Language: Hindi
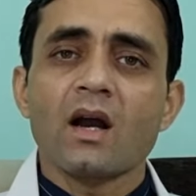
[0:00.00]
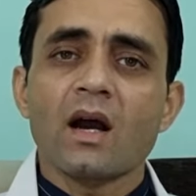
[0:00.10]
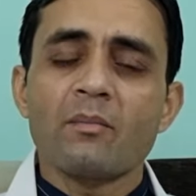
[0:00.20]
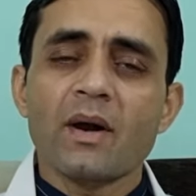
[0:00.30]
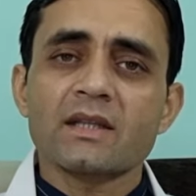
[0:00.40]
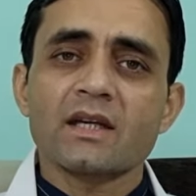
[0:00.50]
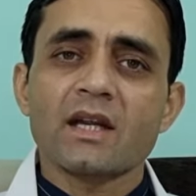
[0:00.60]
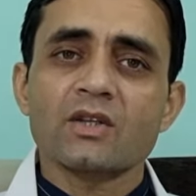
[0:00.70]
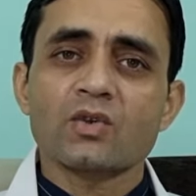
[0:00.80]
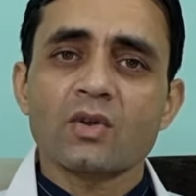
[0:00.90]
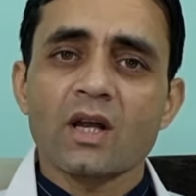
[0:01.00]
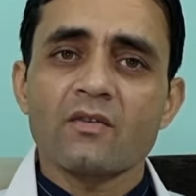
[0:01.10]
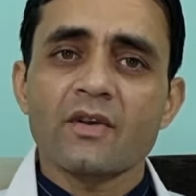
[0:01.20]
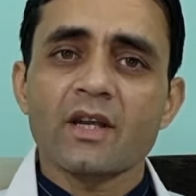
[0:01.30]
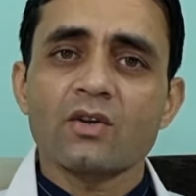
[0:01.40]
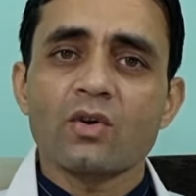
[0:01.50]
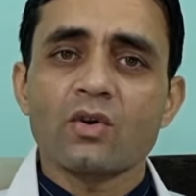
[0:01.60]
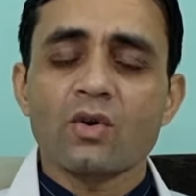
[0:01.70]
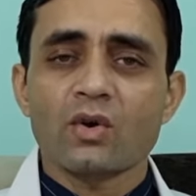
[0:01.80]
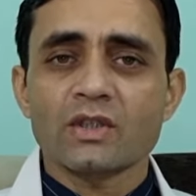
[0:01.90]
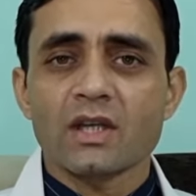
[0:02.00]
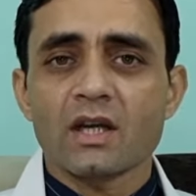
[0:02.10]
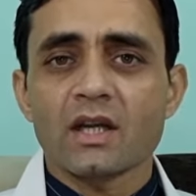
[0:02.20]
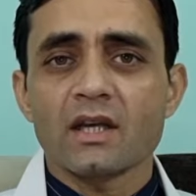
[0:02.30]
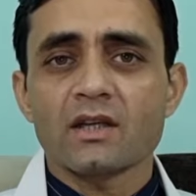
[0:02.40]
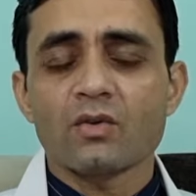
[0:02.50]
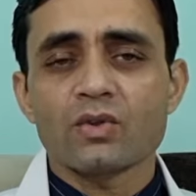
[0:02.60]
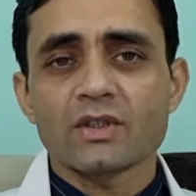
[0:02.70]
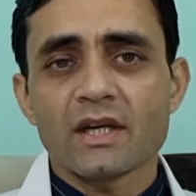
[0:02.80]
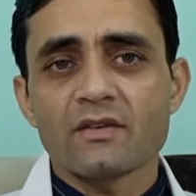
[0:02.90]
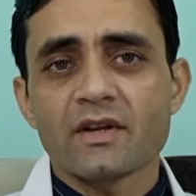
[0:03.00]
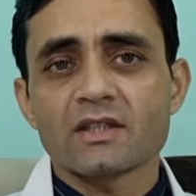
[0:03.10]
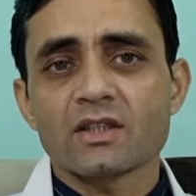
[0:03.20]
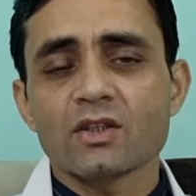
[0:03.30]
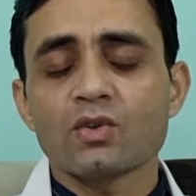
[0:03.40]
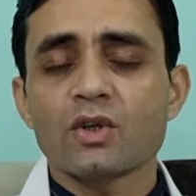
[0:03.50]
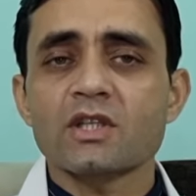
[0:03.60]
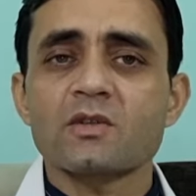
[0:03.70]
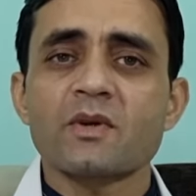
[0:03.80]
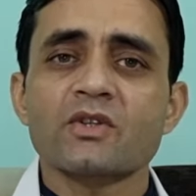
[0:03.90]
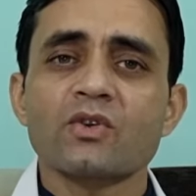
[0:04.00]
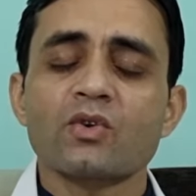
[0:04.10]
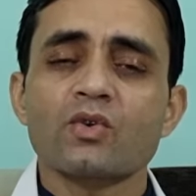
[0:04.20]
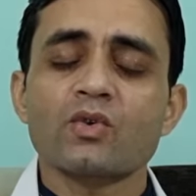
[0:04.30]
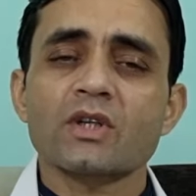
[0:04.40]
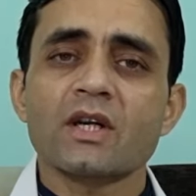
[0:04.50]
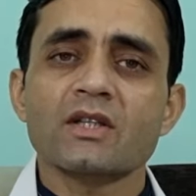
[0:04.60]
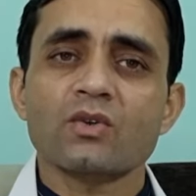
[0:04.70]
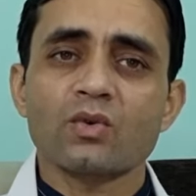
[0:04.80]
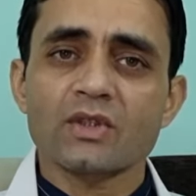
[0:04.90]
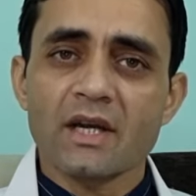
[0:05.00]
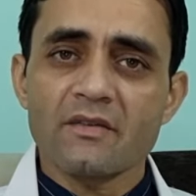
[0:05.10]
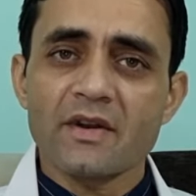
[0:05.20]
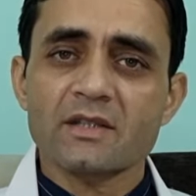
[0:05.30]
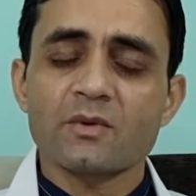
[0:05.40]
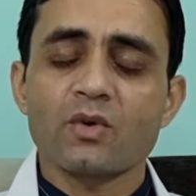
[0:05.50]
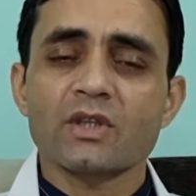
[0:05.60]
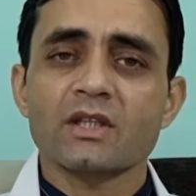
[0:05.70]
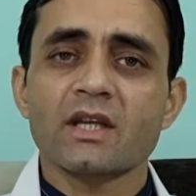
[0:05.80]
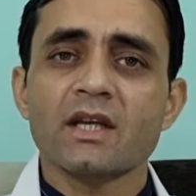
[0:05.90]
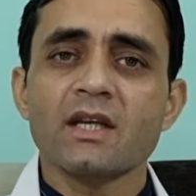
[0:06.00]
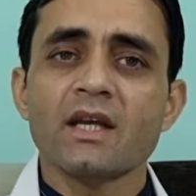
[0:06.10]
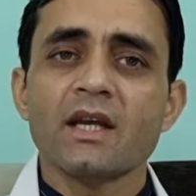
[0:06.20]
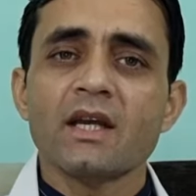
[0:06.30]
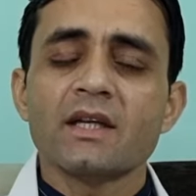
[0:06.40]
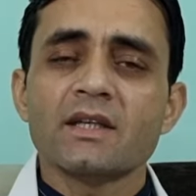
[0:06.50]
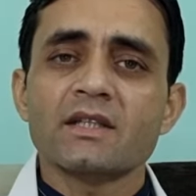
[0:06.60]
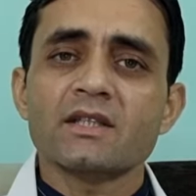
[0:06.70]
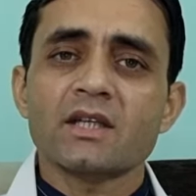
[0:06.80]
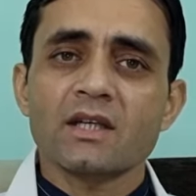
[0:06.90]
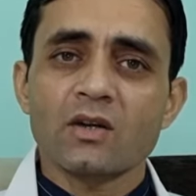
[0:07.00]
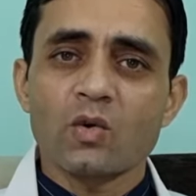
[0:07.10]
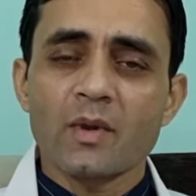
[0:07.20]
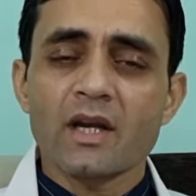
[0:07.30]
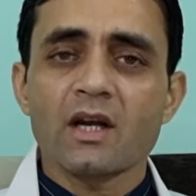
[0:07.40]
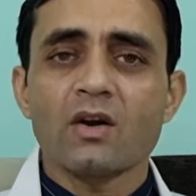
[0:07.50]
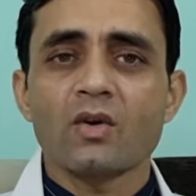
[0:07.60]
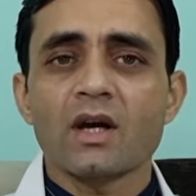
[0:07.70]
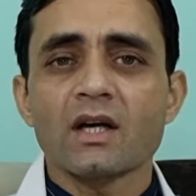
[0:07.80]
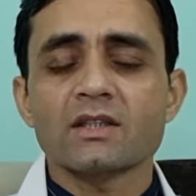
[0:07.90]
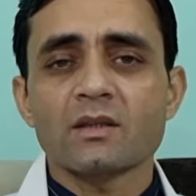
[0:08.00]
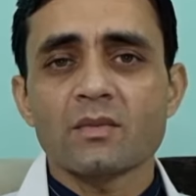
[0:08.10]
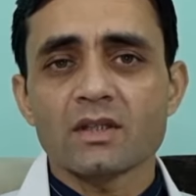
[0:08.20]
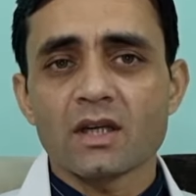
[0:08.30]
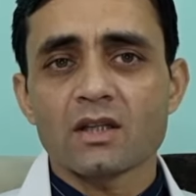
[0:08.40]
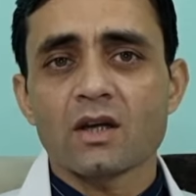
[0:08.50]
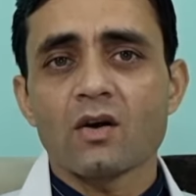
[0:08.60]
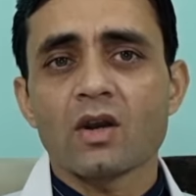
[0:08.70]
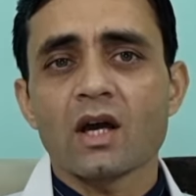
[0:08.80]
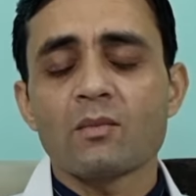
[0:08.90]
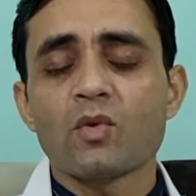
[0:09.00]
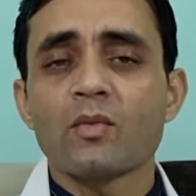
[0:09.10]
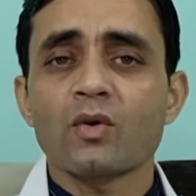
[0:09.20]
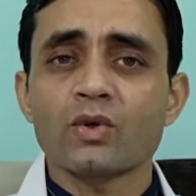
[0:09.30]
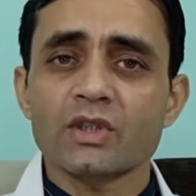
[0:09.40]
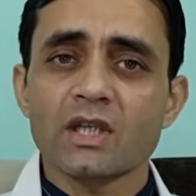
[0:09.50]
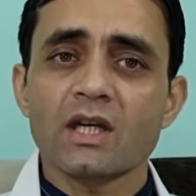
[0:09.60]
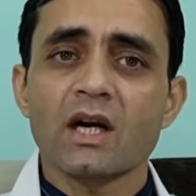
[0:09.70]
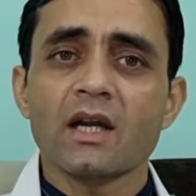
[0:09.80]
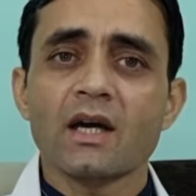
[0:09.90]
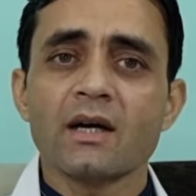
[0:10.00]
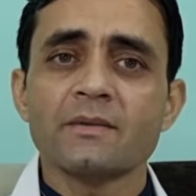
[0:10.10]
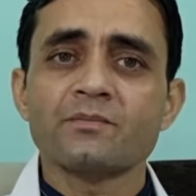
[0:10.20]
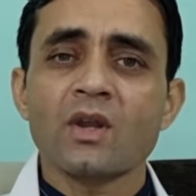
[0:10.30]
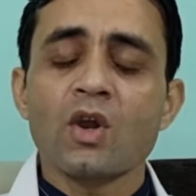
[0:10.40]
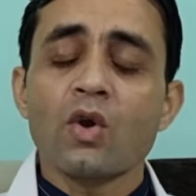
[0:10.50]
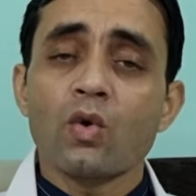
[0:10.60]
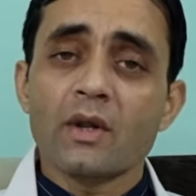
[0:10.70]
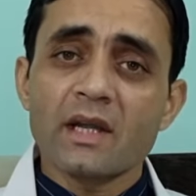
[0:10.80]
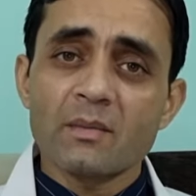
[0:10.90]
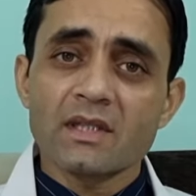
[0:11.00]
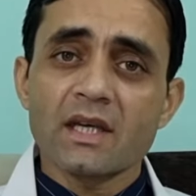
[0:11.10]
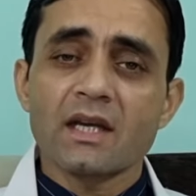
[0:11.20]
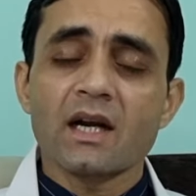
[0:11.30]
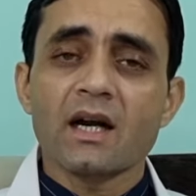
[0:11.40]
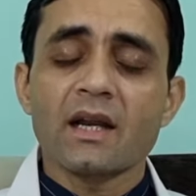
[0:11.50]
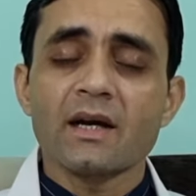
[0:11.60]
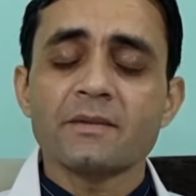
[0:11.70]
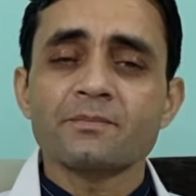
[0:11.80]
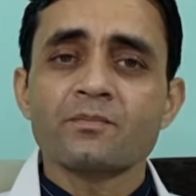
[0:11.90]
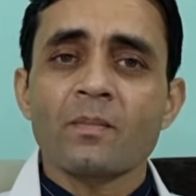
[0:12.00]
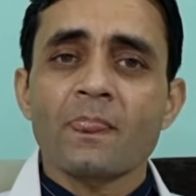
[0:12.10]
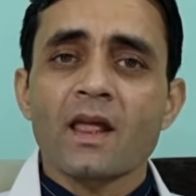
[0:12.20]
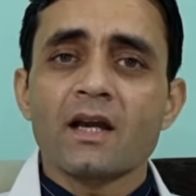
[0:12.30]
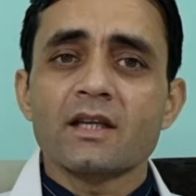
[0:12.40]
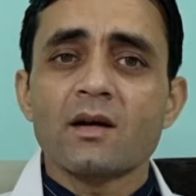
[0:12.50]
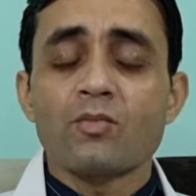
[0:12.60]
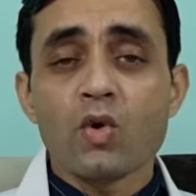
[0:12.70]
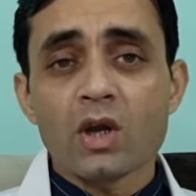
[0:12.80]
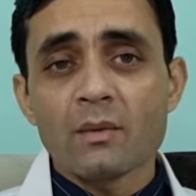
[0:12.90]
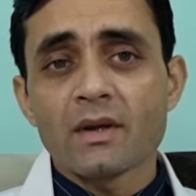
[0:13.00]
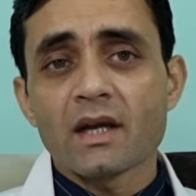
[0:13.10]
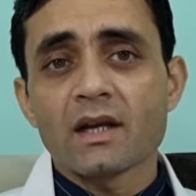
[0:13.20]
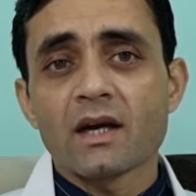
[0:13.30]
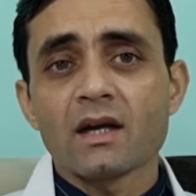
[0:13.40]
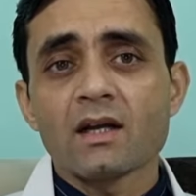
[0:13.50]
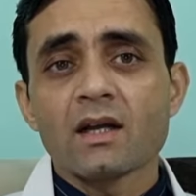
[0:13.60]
अब बात करें सुक्रालफेट और ऑक्सीटाकेन के कुछ साइड इफ़ेक्ट्स की तो इस सस्पेंशन को यूज़ करने से कुछ साइड इफ़ेक्ट्स भी हो सकते हैं जैसे चक्कर घुमेर का होना सिर में दर्द का होना मुंह में खुश्की का आना उल्टी मतली का आना या भूख कम लगना